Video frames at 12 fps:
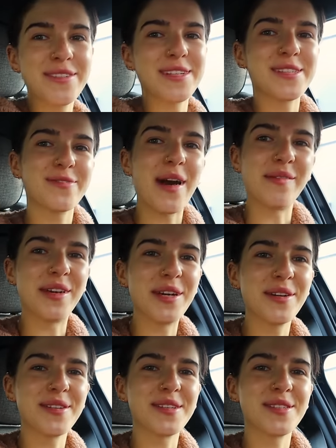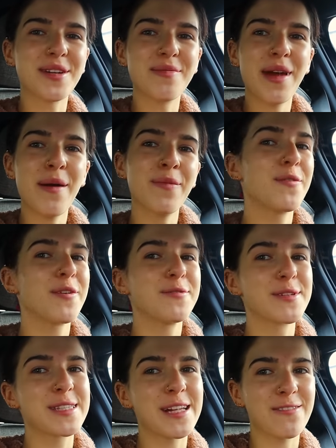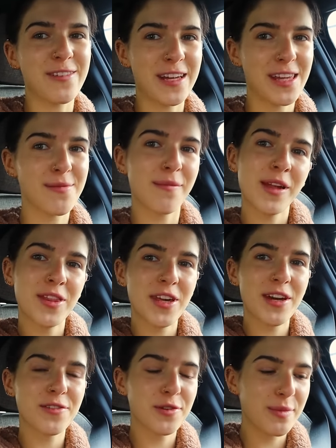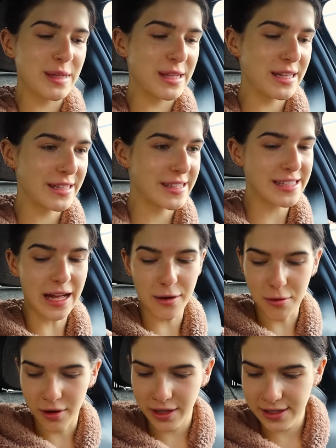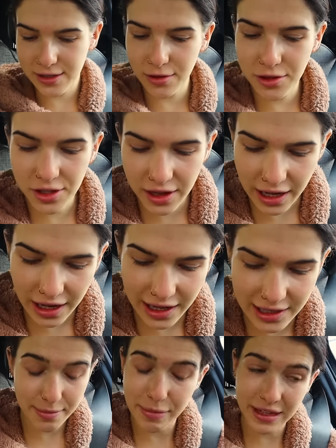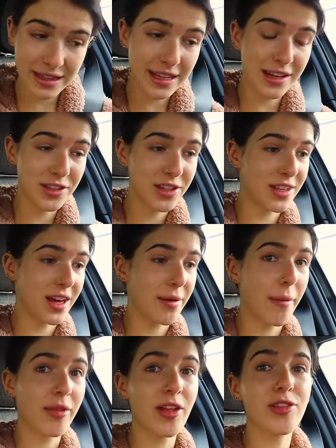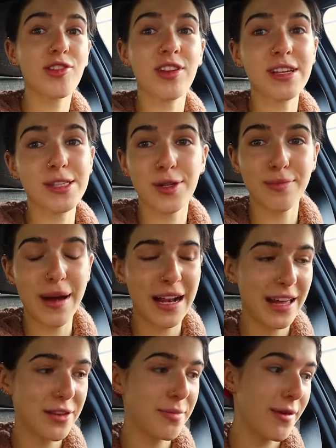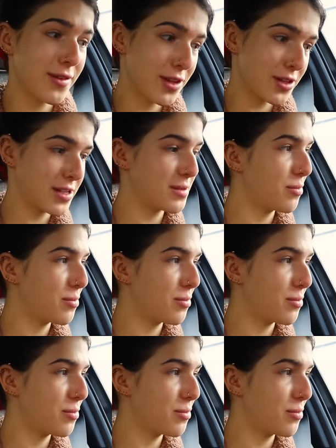się z Wami. Zrobiłam nowe ustawienie, mam nadzieję, że będzie stało. Jest godzina za 15, ja mam na 13 palet, pewnie się